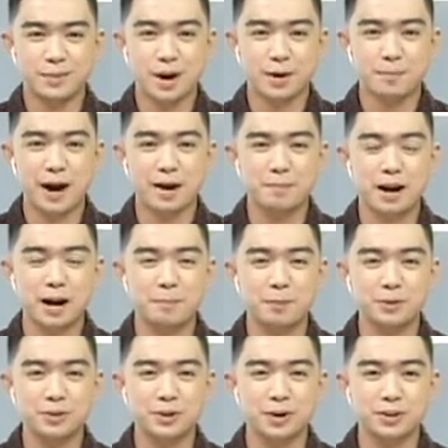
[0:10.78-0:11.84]
we are back mga
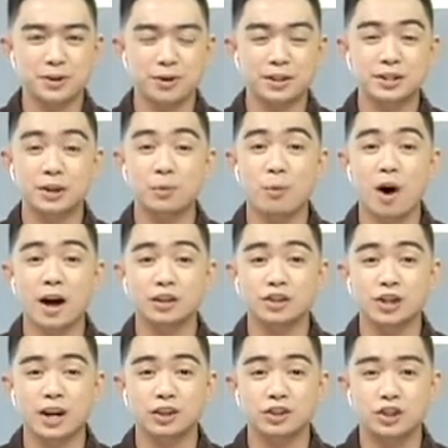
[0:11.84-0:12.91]
kapuso. are still
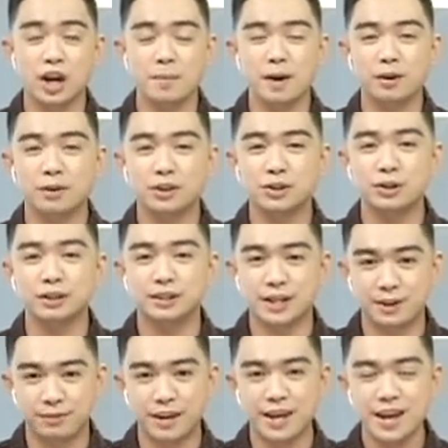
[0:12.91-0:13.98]
watching GMA Regional
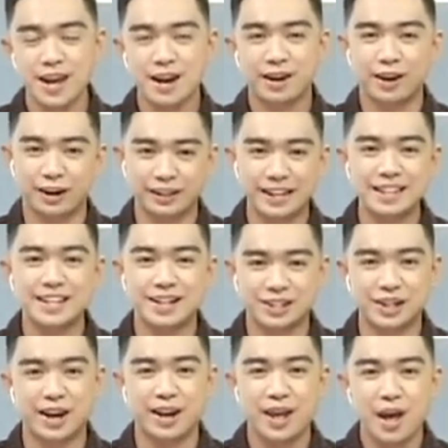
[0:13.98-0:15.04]
TV Early
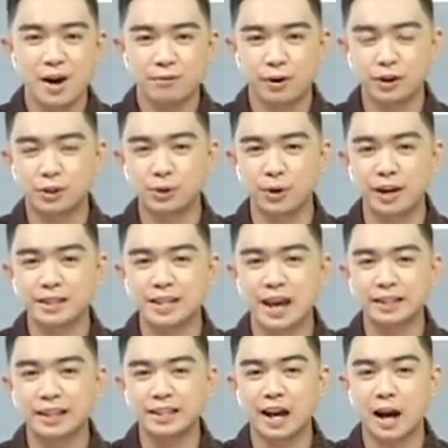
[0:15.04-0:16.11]
Edition. For sure,
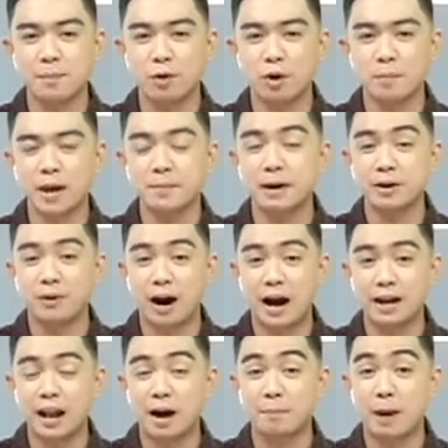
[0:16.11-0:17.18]
excited na kamong
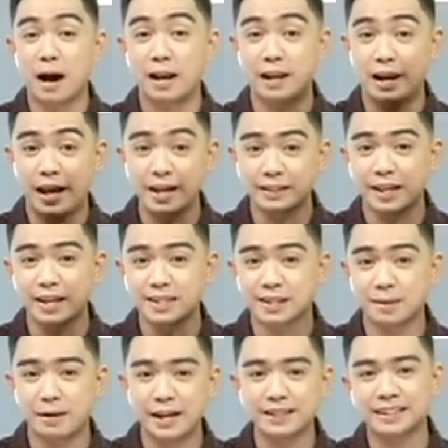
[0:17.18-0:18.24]
mahibaluan ang mga latest
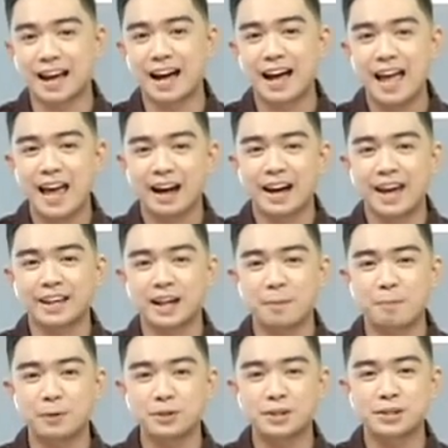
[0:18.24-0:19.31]
nga balita kay
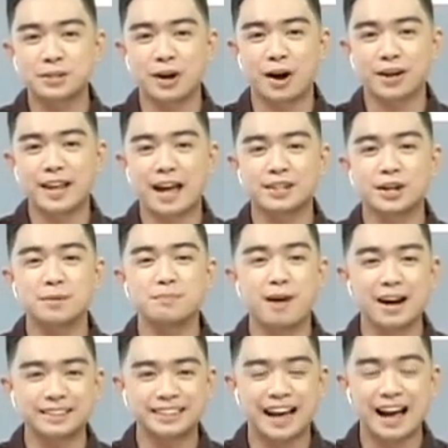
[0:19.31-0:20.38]
Kapuso Star Yasser
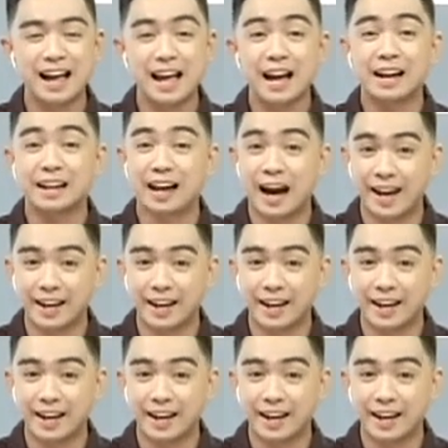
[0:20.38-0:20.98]
Marta nga